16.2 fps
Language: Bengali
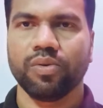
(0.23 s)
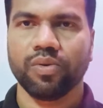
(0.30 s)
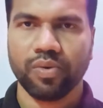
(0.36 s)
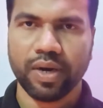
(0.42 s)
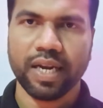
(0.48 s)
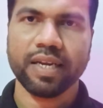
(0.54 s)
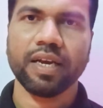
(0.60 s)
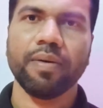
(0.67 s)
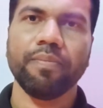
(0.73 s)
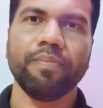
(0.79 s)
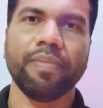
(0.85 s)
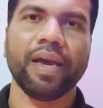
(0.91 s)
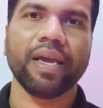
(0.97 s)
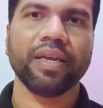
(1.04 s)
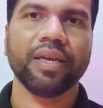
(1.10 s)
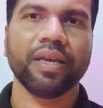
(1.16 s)
ওয়েলকাম
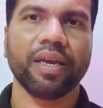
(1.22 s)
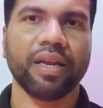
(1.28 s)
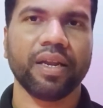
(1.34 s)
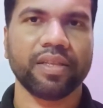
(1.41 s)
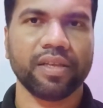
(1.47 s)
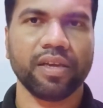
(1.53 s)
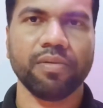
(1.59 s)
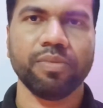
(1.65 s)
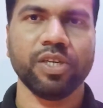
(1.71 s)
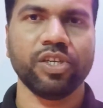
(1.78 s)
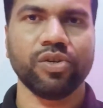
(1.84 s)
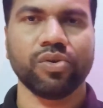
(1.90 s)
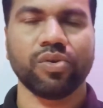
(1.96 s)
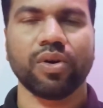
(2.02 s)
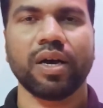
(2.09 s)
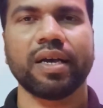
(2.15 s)
ব্যাক অ্যানাদার
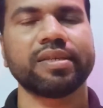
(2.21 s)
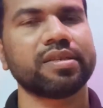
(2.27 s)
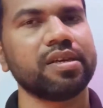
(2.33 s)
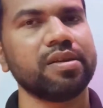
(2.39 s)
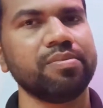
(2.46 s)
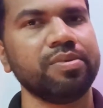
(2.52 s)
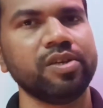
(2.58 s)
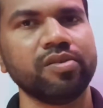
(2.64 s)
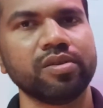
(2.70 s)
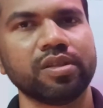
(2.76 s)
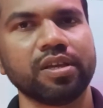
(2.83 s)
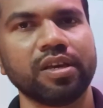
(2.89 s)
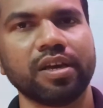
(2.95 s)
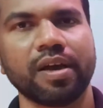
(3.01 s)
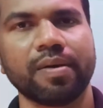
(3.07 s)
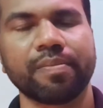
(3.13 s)
ভিডিও আজকের
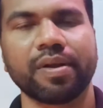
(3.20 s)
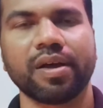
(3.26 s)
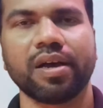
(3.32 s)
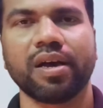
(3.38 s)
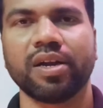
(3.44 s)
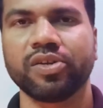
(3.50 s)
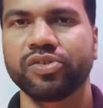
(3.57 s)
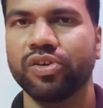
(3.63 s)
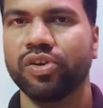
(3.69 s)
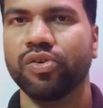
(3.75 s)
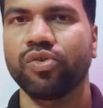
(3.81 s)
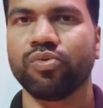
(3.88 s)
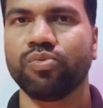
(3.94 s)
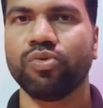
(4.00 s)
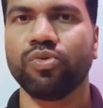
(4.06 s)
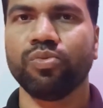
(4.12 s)
ভিডিওতে আমরা আলোচনা
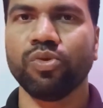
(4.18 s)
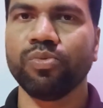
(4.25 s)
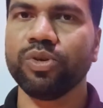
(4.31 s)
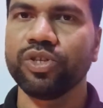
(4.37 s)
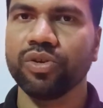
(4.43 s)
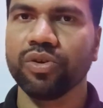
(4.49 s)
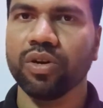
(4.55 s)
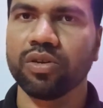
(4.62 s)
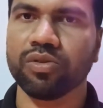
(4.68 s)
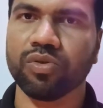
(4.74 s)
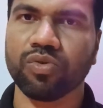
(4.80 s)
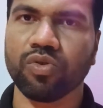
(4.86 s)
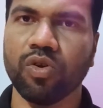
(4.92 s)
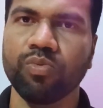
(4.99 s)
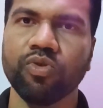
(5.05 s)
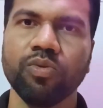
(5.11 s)
করব ভূমি সংক্রান্ত
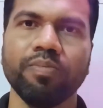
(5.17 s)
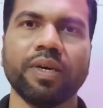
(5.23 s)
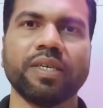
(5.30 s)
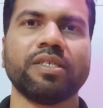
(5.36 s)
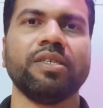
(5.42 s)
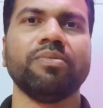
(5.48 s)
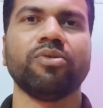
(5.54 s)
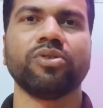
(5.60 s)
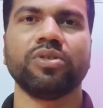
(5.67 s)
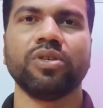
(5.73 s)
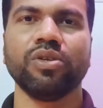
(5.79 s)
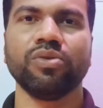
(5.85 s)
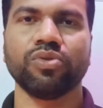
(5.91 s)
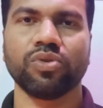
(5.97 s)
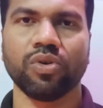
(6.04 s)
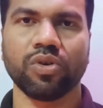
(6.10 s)
কমন পাঁচটি প্রশ্নের
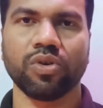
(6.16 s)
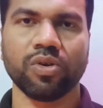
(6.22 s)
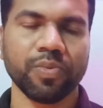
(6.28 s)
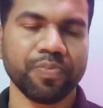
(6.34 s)
উত্তর